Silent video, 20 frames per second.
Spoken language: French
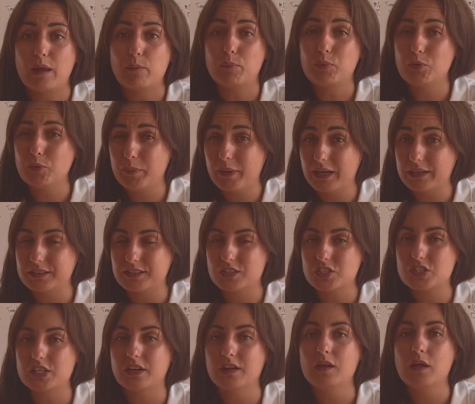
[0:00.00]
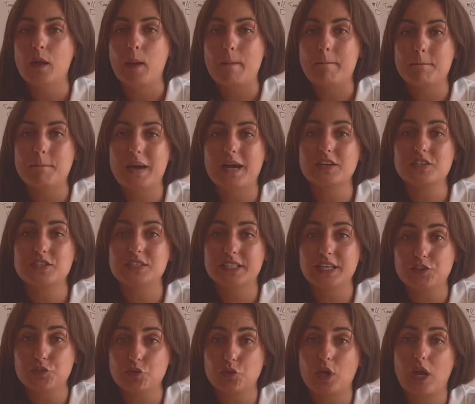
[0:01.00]
la plupart des chiens marchent
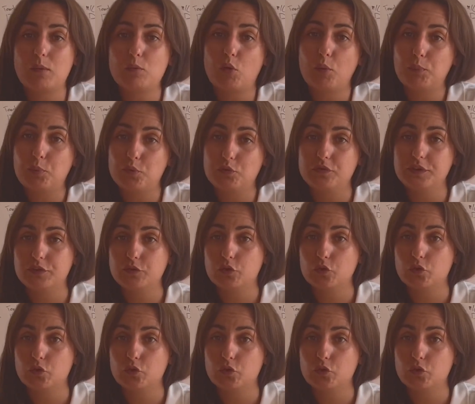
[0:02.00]
naturellement plus vite